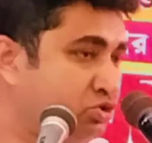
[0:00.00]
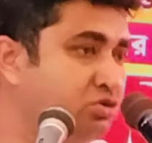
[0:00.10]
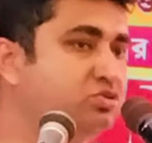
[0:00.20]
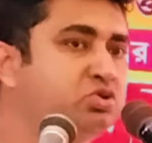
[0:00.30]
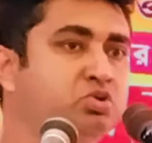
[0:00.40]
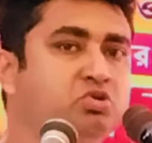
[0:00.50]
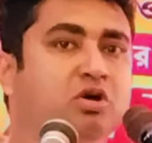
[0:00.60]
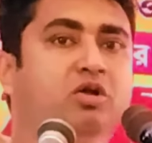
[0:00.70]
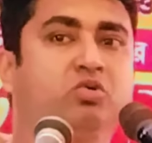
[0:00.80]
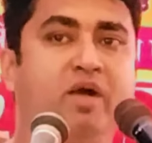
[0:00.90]
তদন্ত শুরু
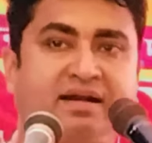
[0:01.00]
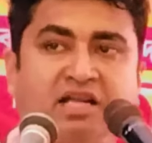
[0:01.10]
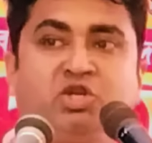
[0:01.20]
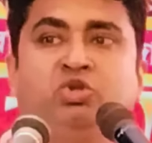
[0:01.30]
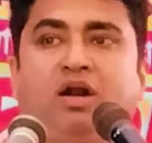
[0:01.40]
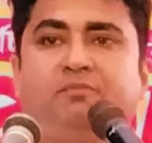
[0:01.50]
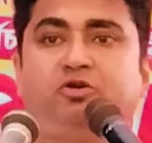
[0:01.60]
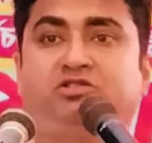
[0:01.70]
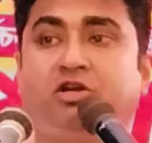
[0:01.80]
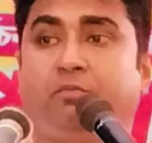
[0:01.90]
হলো কয়েকটা চোর ধরা
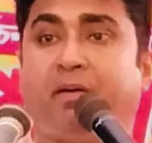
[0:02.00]
পড়ছিল